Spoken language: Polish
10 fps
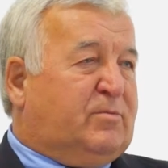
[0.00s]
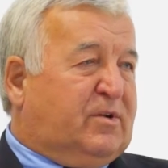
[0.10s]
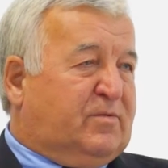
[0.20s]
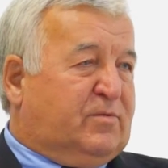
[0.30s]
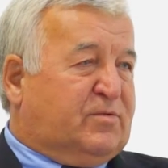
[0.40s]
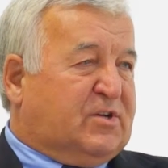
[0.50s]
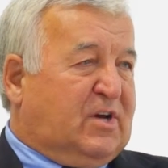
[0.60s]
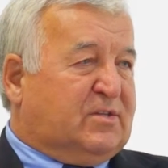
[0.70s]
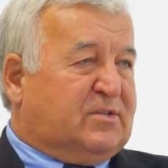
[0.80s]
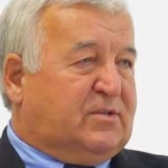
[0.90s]
mnie
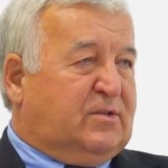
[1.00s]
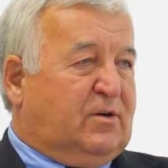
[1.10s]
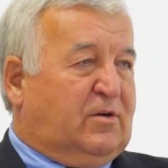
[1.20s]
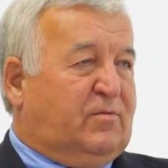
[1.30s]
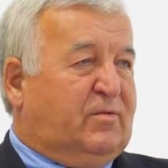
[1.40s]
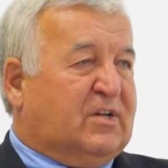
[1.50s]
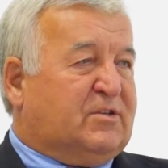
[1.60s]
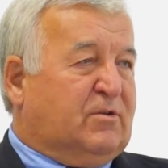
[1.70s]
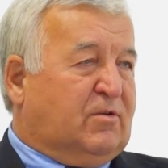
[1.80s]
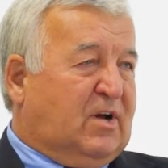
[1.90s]
wówczas do
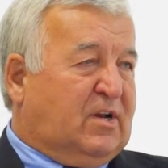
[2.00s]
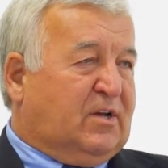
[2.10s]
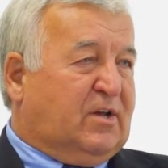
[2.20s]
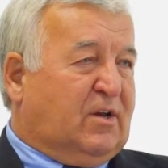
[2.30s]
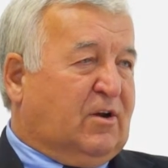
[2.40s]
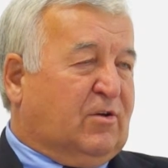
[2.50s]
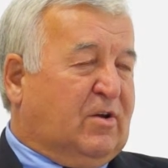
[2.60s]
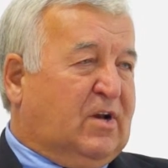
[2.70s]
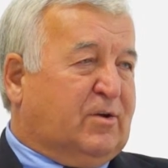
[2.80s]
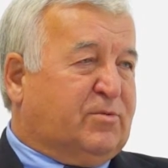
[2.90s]
władz lokalnych i
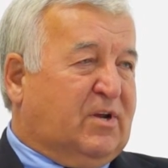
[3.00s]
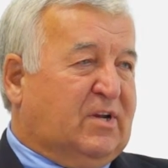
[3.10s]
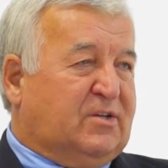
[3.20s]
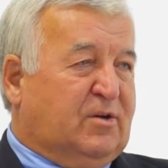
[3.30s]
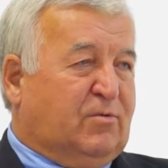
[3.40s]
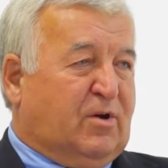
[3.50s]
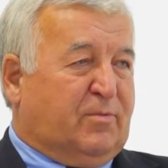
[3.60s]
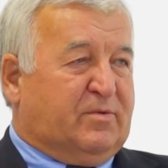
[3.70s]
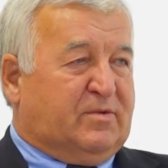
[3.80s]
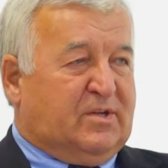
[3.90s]
regionalnych przy Radzie
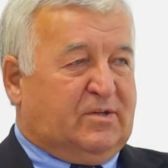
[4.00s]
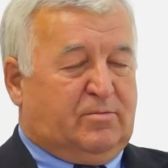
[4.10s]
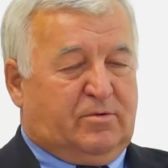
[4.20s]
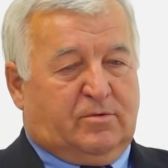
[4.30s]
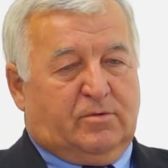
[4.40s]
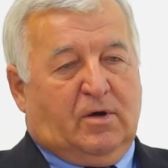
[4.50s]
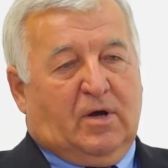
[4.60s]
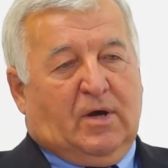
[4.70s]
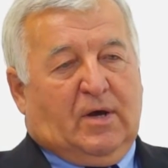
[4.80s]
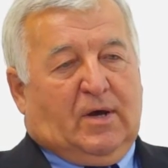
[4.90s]
Europy w Strasburgu.
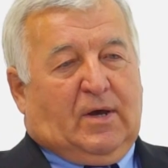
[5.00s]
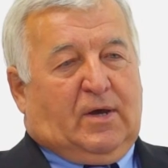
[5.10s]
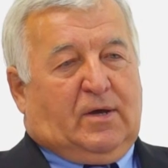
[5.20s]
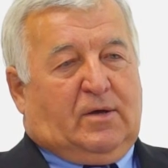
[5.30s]
E,